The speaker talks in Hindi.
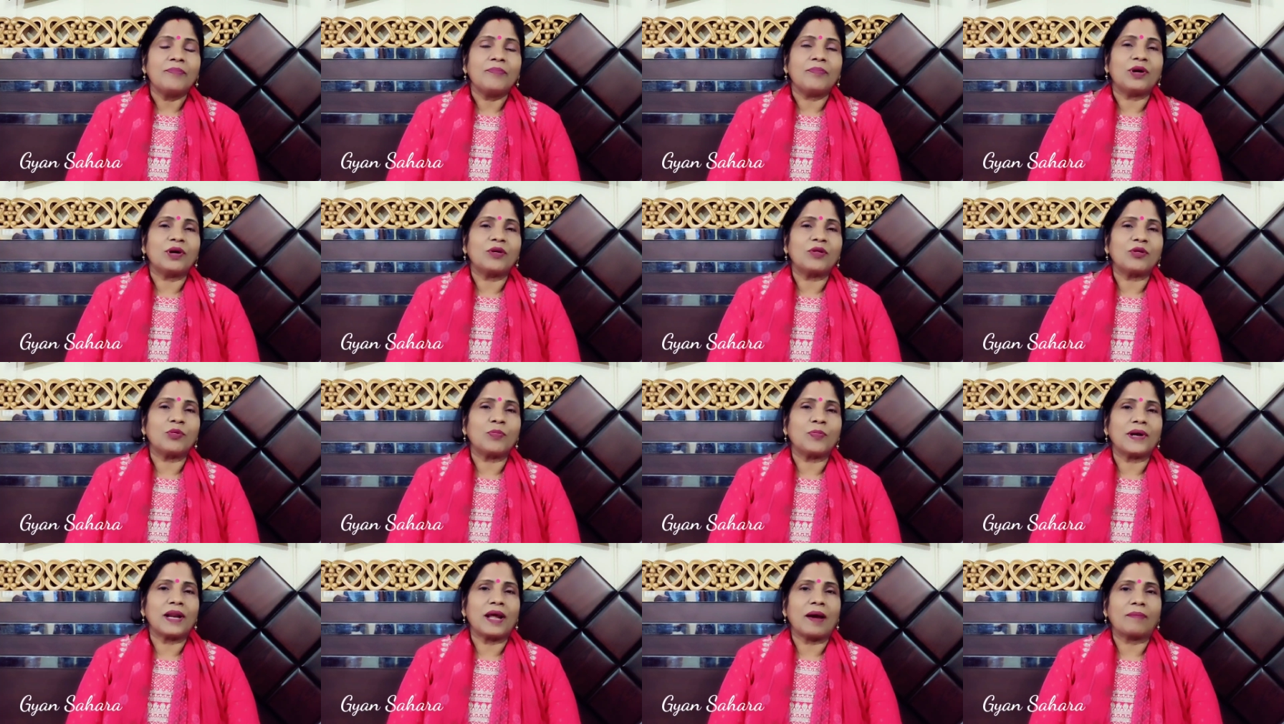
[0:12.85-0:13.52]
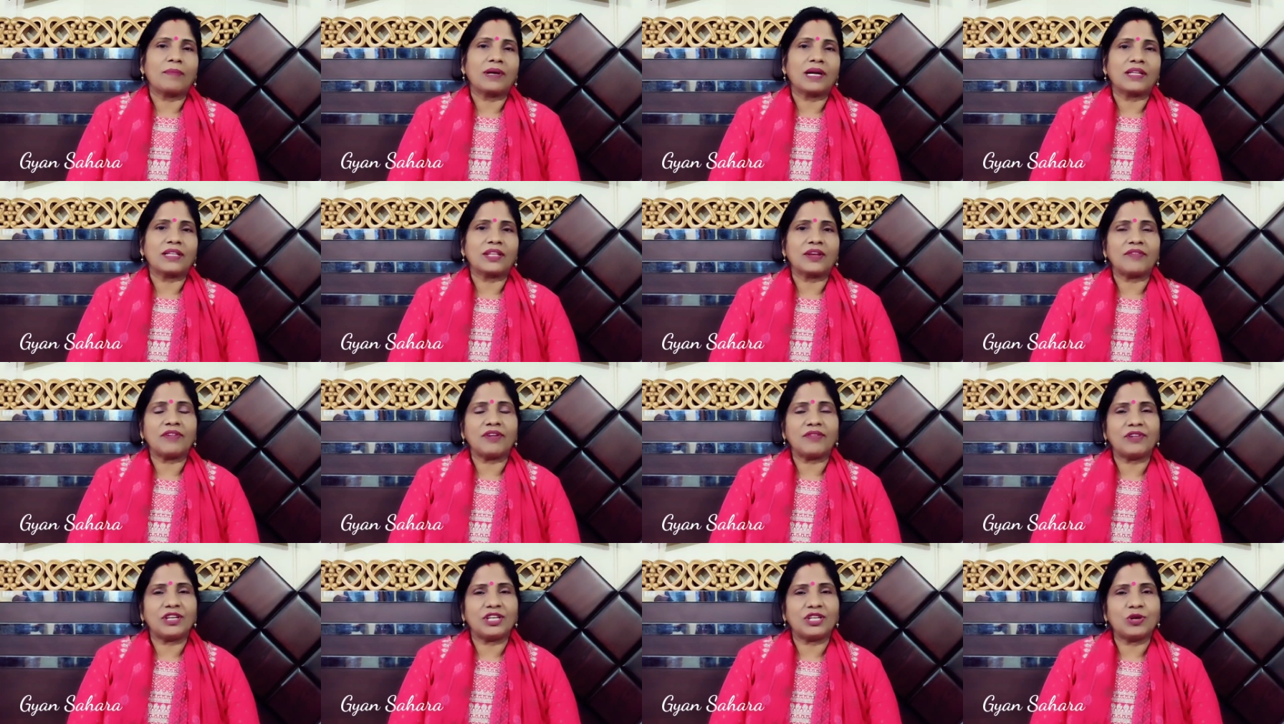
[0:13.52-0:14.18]
बड़ों को प्रणाम करते
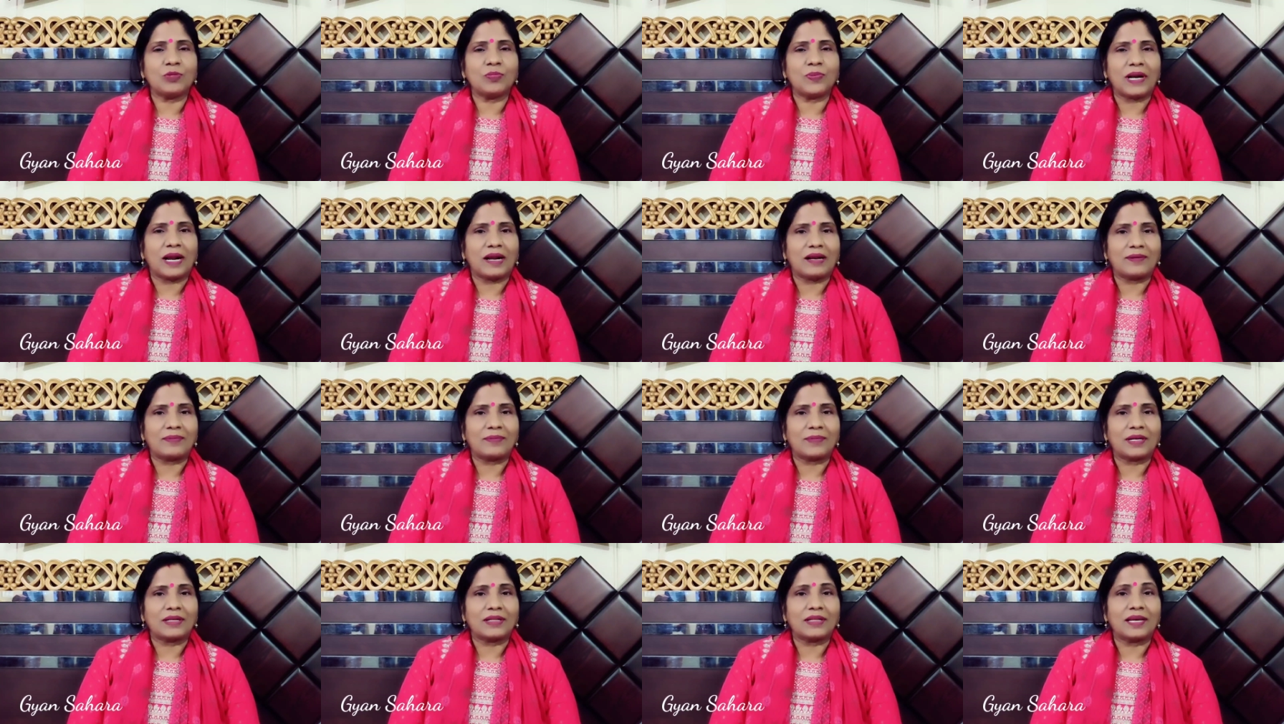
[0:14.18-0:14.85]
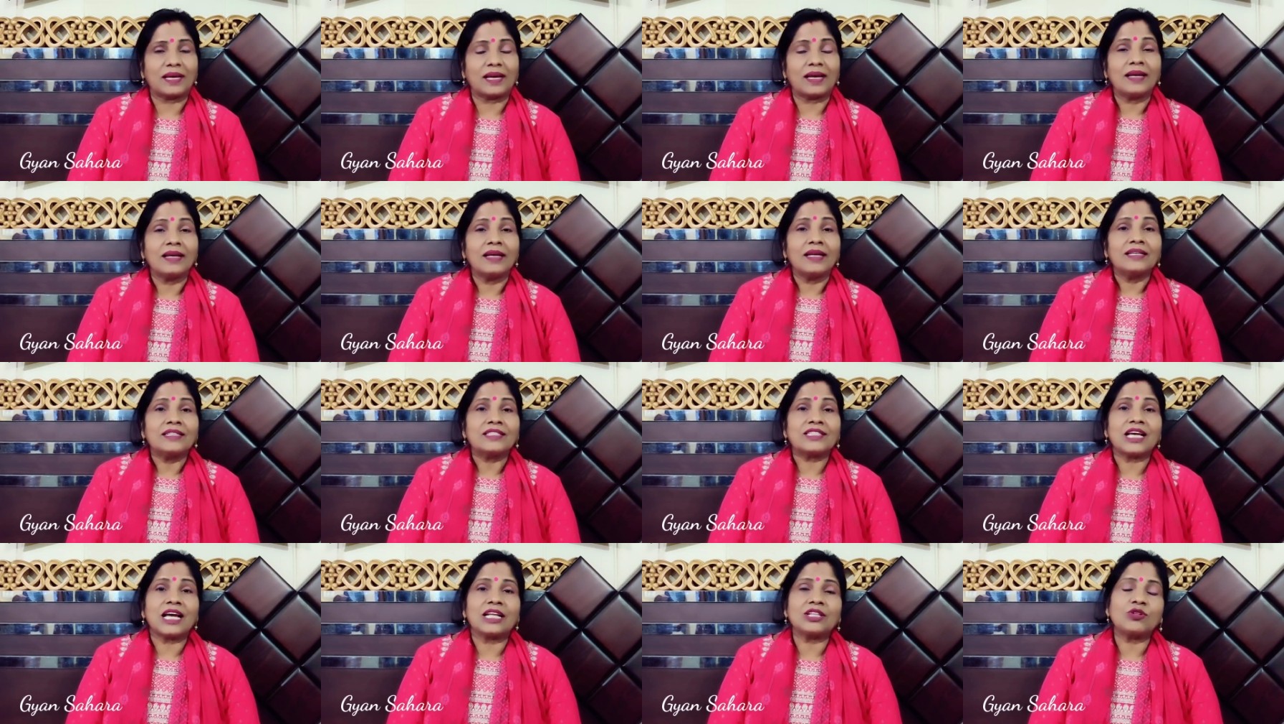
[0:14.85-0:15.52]
हुए वीडियो प्रारंभ करते हैं
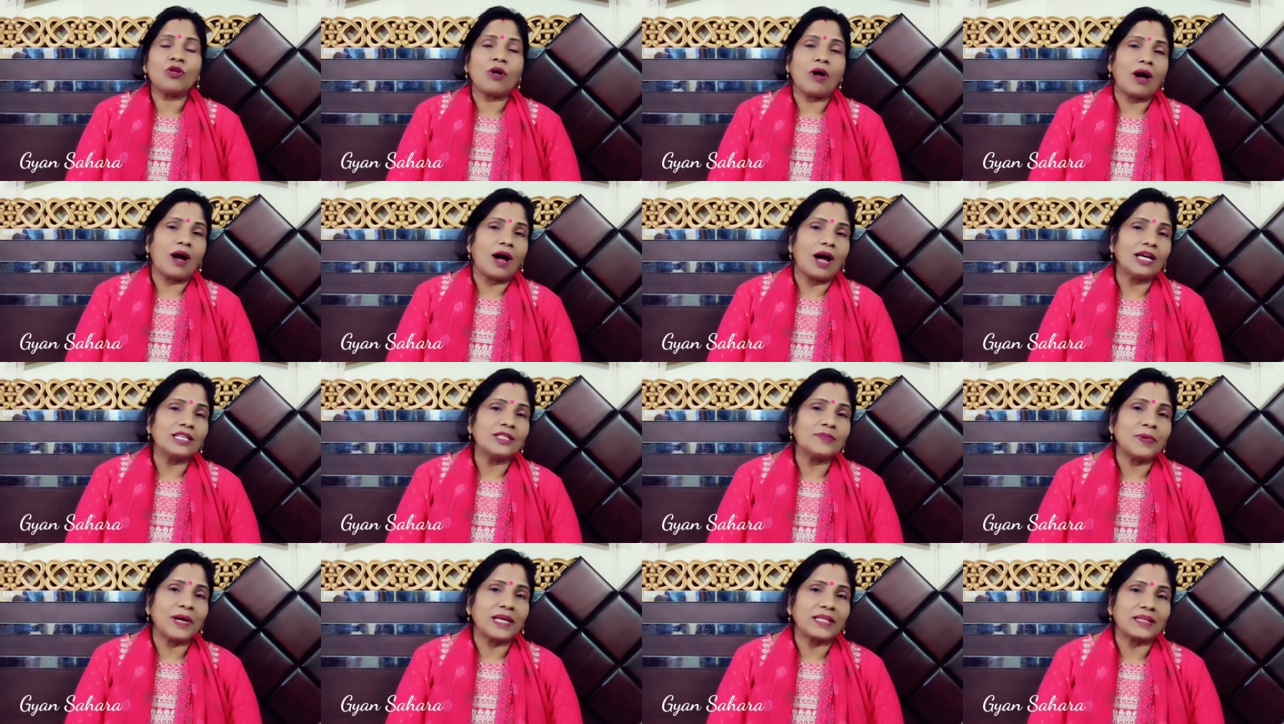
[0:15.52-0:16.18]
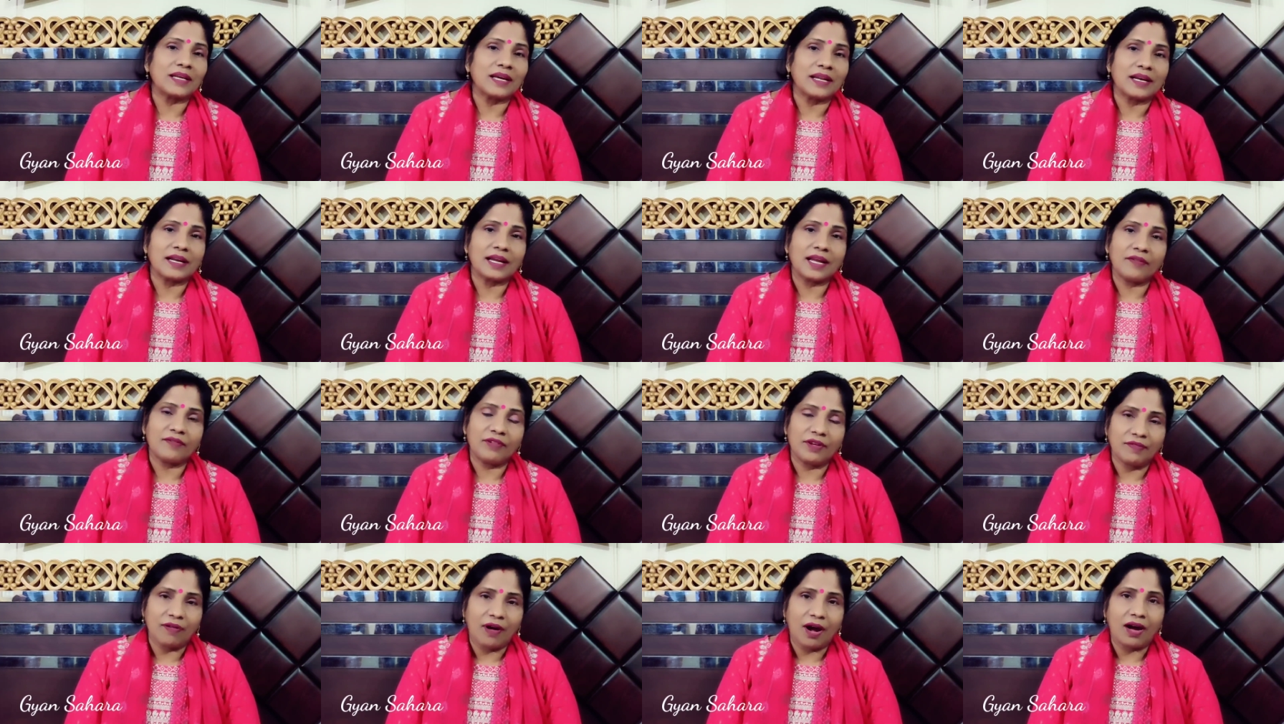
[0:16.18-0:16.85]
साथियों आज बात
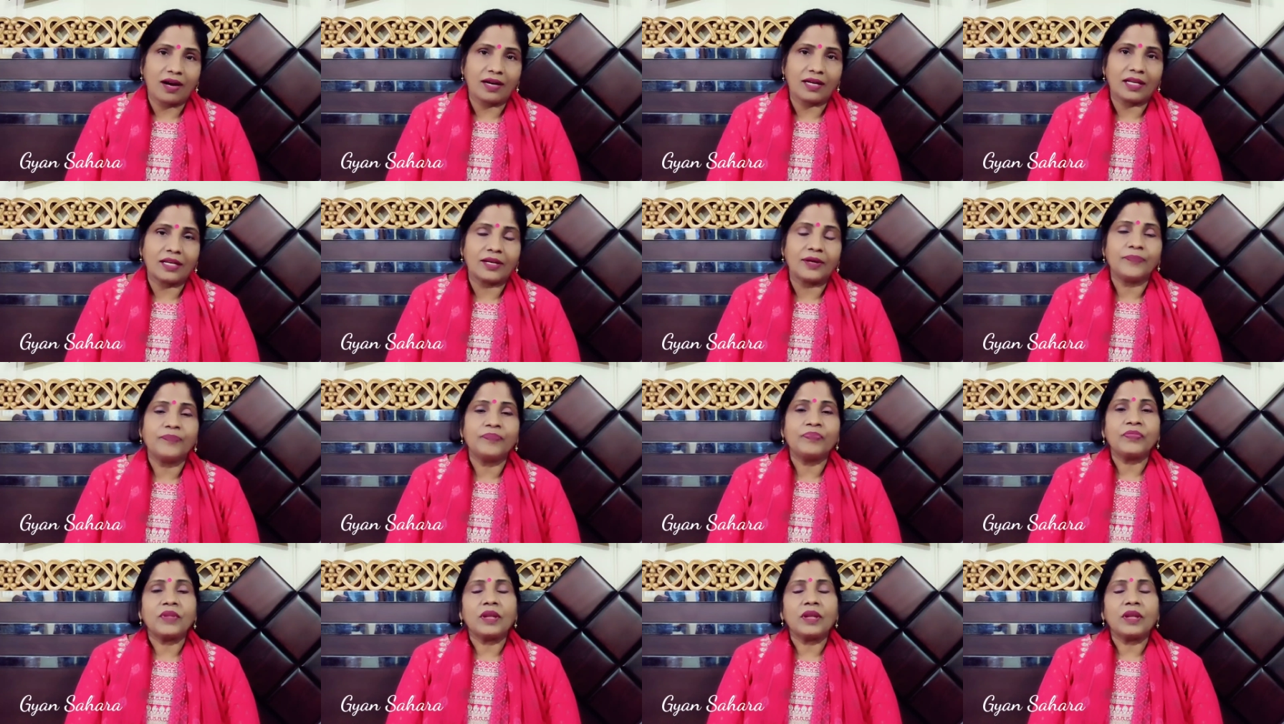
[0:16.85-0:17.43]
करेंगे विवाह की